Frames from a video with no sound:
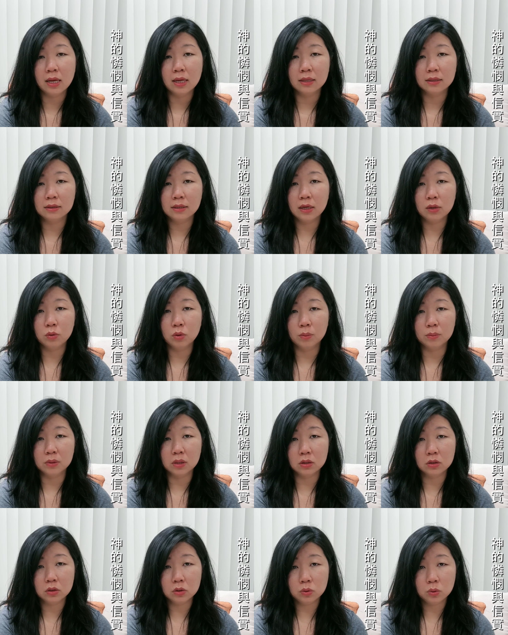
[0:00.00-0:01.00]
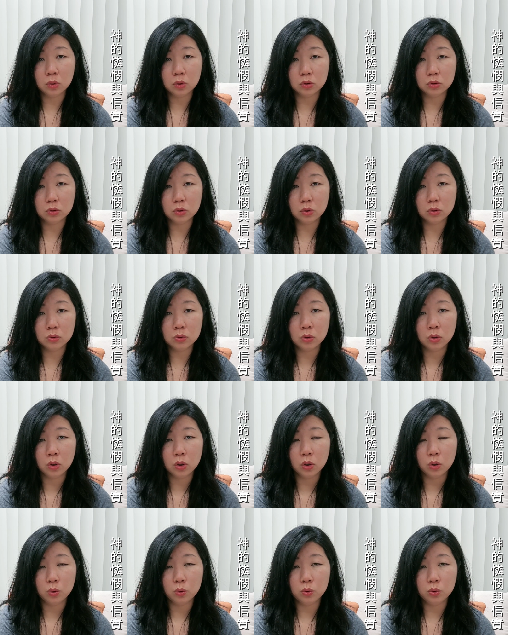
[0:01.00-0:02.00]
在我们的生活中，
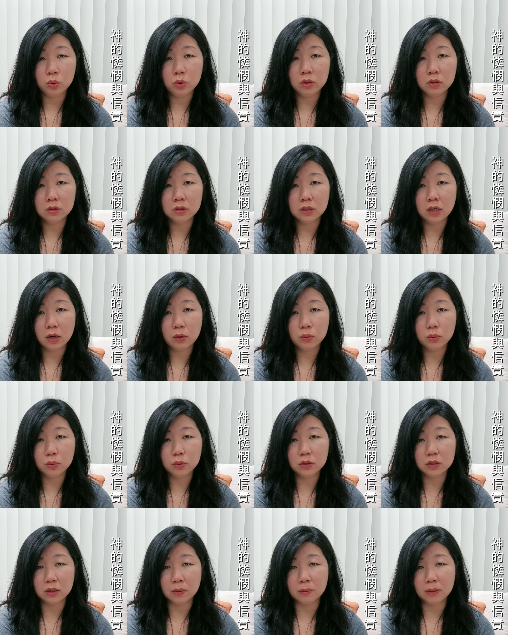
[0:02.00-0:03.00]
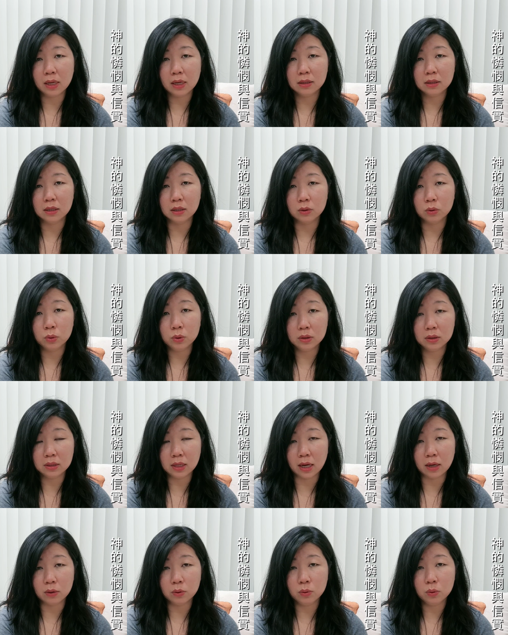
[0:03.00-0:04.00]
无论遭遇什么样的困
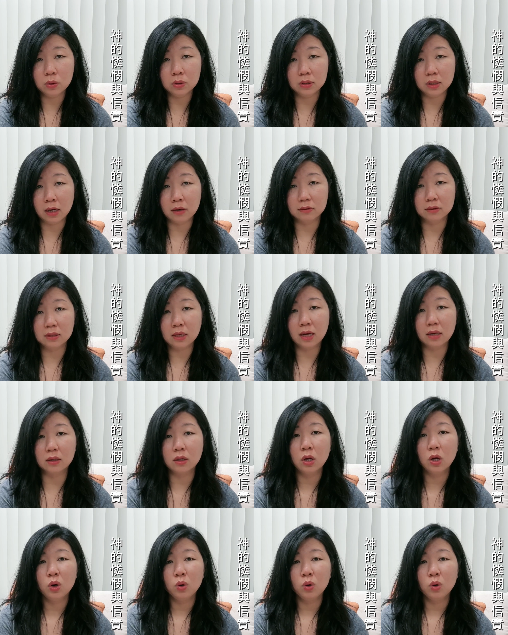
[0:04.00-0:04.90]
难或挑战，